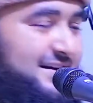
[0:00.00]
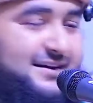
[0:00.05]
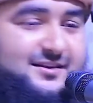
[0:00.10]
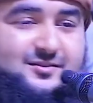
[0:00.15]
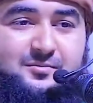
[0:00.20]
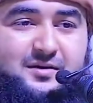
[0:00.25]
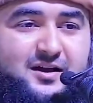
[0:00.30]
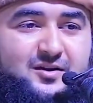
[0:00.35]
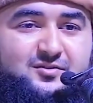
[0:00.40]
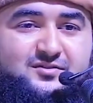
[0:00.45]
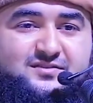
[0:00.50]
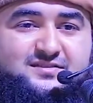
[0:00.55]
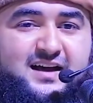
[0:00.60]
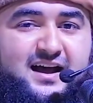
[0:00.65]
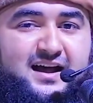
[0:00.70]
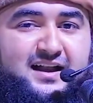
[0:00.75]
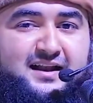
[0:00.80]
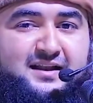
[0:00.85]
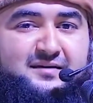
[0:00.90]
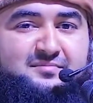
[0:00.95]
কিন্তু মানুষ
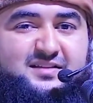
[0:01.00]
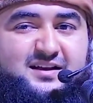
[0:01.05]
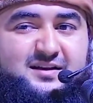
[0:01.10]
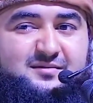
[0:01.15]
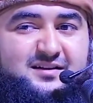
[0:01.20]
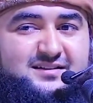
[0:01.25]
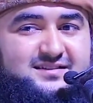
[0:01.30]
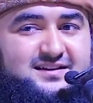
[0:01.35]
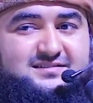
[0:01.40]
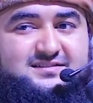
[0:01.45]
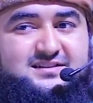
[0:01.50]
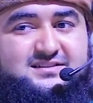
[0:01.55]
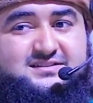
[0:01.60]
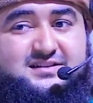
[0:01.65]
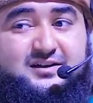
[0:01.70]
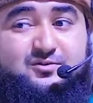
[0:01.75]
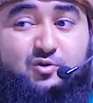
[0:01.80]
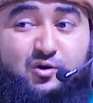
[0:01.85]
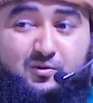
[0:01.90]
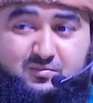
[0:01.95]
জাহান্নাম থেকে বাঁচার
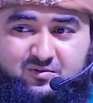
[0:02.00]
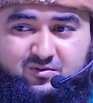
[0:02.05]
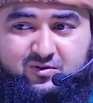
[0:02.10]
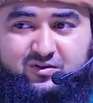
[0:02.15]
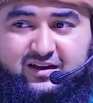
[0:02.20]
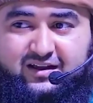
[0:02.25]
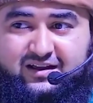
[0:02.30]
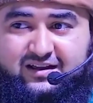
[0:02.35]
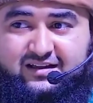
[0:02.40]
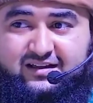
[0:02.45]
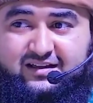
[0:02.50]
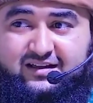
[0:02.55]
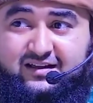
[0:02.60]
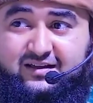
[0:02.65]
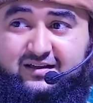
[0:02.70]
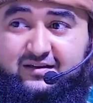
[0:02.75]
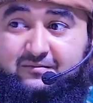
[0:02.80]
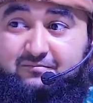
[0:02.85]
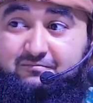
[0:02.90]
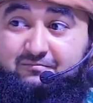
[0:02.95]
চেষ্টা কম করে
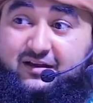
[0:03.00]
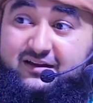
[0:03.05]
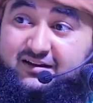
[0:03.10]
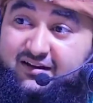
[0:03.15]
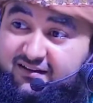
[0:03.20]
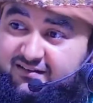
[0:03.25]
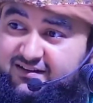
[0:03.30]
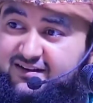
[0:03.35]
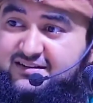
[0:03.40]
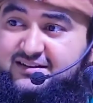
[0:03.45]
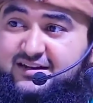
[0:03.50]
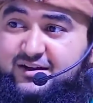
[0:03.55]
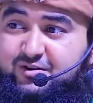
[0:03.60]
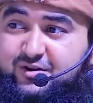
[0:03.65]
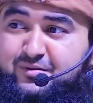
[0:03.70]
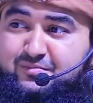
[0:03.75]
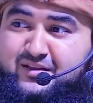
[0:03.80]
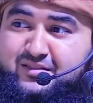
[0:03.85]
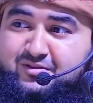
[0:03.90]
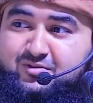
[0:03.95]
বেশি চেষ্টা
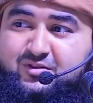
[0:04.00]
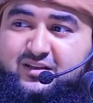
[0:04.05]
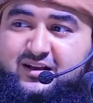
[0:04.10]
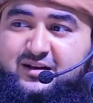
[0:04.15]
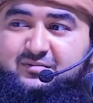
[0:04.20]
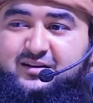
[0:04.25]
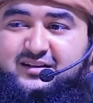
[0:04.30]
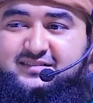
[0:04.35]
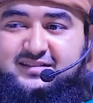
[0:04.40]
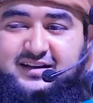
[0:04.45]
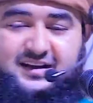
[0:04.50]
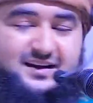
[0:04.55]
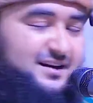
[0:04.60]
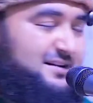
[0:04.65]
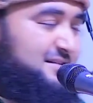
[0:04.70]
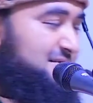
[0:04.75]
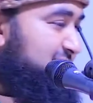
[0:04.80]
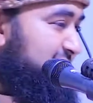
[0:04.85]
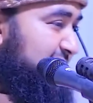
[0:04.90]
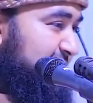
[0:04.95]
করে মৃত্যু থেকে বাঁচার
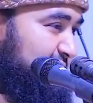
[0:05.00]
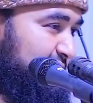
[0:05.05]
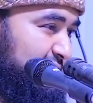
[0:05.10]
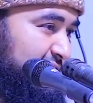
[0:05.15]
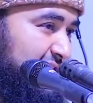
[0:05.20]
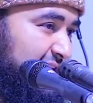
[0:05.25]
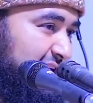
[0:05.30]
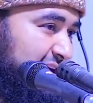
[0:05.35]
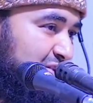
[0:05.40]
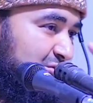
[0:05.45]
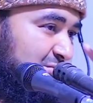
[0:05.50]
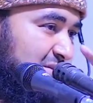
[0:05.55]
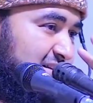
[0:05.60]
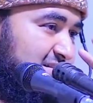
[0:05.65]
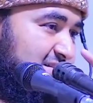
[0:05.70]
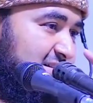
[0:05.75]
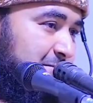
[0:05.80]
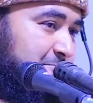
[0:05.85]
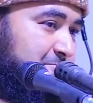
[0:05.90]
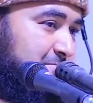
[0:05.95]
মৃত্যু থেকে কেউ
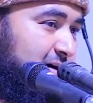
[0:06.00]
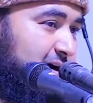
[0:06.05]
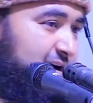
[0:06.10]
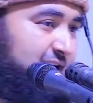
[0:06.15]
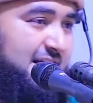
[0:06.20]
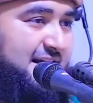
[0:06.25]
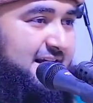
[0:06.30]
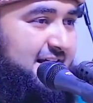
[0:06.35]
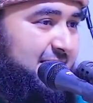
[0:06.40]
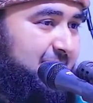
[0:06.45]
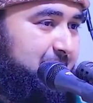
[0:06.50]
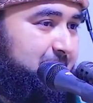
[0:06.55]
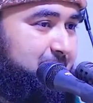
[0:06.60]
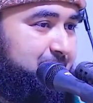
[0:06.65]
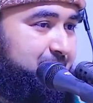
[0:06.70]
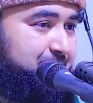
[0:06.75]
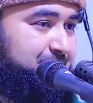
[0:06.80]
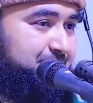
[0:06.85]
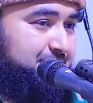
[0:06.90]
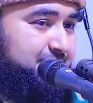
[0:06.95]
বাঁচতে পারে
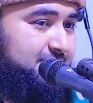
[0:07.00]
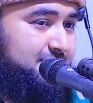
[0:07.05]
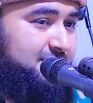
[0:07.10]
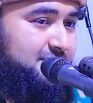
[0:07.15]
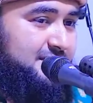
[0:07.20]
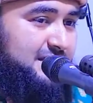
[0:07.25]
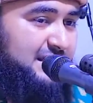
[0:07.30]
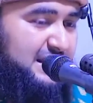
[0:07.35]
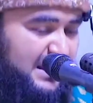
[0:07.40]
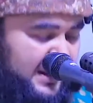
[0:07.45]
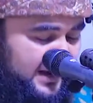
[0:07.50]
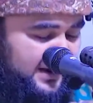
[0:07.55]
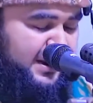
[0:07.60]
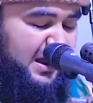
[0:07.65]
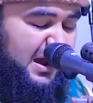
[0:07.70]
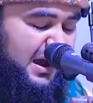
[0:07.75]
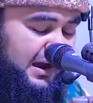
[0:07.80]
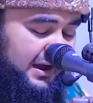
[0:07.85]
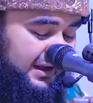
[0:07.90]
না